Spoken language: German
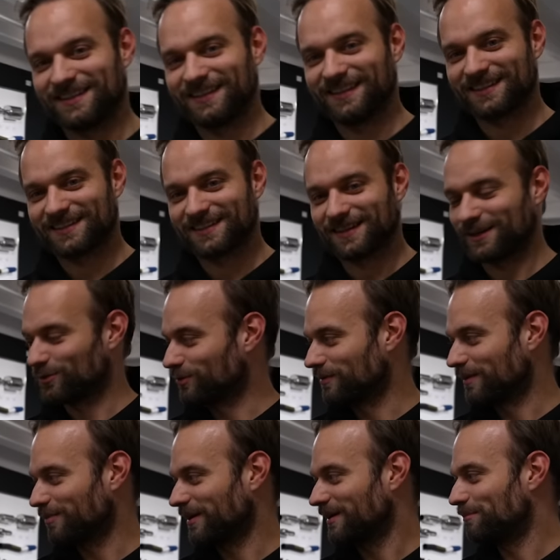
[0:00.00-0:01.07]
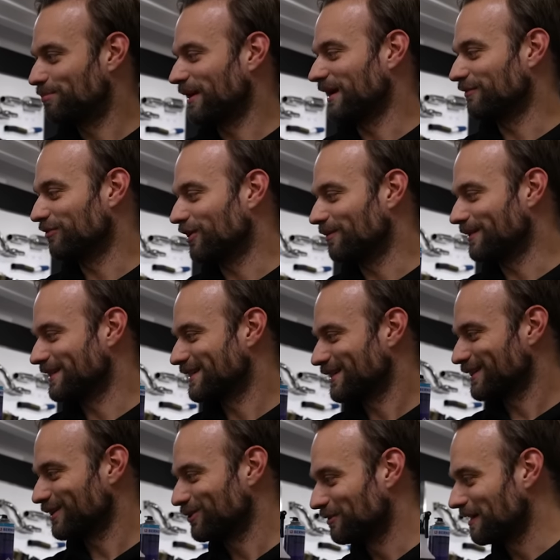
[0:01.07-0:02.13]
nee, das ist Hannover Pengformance. Das
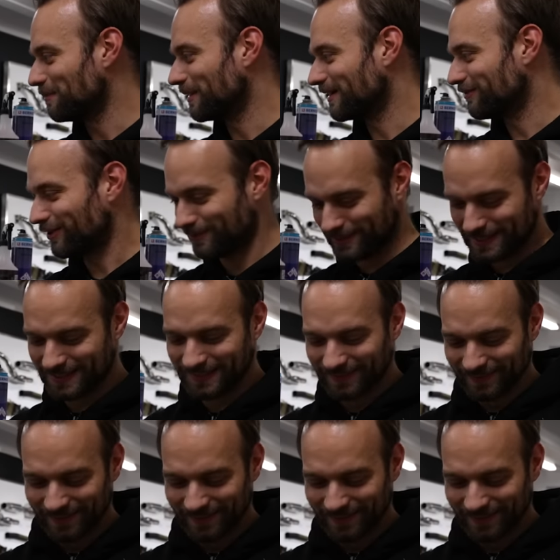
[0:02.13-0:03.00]
ist Hannover Pengformance.